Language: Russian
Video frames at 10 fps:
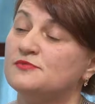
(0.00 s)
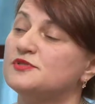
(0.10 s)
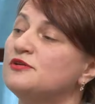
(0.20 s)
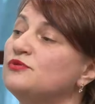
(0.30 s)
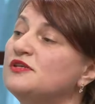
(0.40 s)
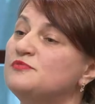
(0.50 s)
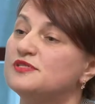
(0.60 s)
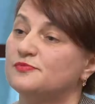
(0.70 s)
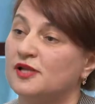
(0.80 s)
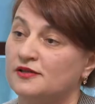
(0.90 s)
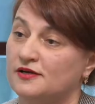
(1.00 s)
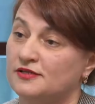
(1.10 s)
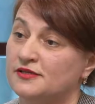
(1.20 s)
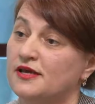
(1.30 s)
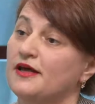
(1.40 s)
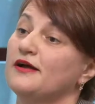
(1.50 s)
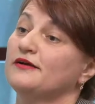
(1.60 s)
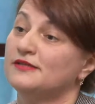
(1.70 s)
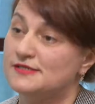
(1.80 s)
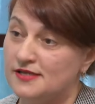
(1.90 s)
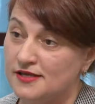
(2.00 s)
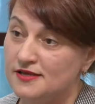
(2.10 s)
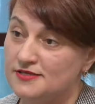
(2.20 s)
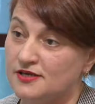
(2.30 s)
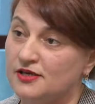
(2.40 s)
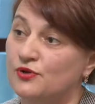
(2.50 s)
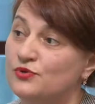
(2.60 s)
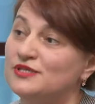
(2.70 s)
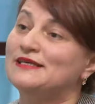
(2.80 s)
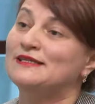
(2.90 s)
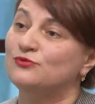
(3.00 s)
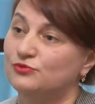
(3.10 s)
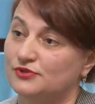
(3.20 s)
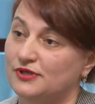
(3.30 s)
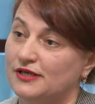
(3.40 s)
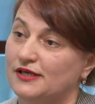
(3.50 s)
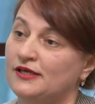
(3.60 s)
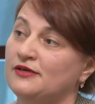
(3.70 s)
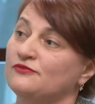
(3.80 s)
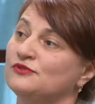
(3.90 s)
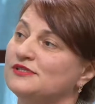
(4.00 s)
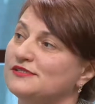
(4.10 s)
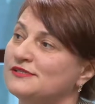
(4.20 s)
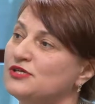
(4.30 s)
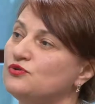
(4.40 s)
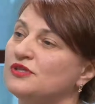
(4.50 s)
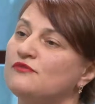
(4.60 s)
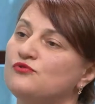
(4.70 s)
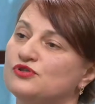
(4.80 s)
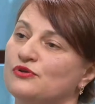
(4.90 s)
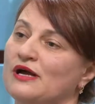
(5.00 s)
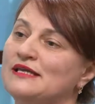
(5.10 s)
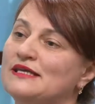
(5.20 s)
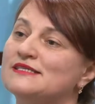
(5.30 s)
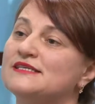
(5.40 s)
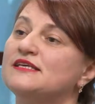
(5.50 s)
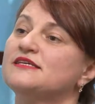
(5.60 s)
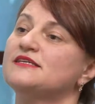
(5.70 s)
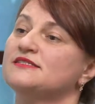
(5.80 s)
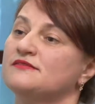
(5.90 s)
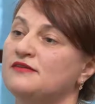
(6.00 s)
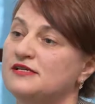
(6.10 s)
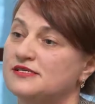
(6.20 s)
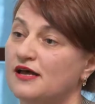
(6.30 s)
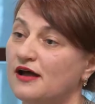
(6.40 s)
и абсолютно бесплатно ходить на занятия, и люди идут – и вот за счет того, что они заинтересовались,